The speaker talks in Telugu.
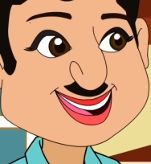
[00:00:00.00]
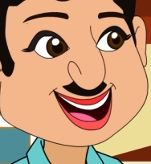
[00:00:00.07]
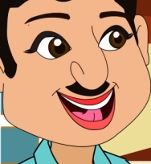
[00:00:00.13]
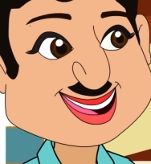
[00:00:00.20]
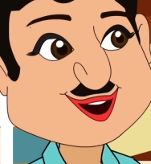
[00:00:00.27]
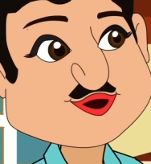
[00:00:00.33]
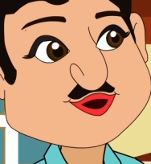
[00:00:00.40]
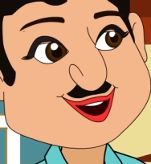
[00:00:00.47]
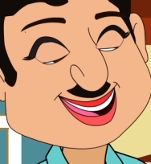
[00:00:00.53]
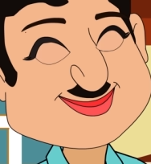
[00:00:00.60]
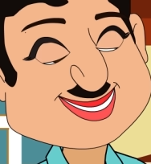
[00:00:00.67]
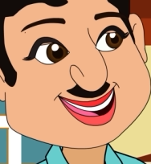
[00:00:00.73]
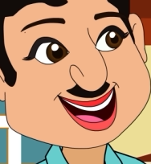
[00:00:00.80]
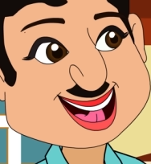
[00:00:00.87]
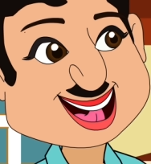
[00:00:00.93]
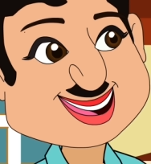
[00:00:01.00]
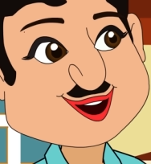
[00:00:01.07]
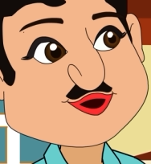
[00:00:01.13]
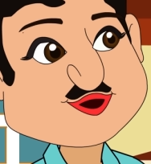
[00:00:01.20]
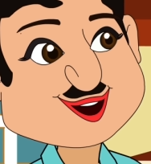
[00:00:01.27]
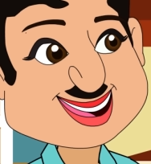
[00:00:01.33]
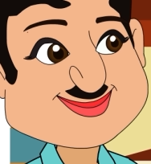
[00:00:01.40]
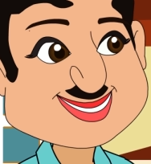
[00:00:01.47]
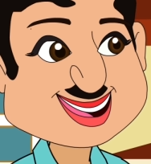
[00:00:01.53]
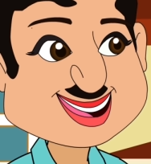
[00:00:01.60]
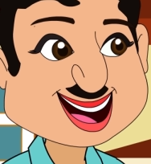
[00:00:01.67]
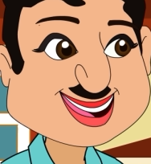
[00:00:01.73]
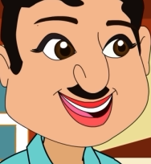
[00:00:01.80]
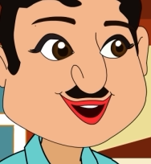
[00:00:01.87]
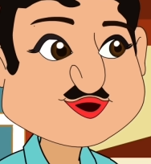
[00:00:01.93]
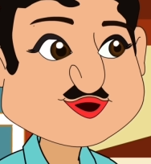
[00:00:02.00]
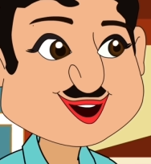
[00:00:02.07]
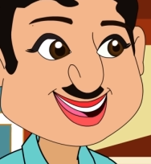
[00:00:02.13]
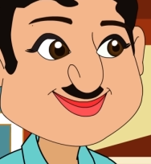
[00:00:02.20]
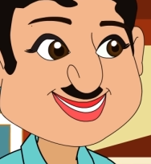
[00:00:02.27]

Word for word: రే రంగయ్య చిన్నయ్య గారు వచ్చారు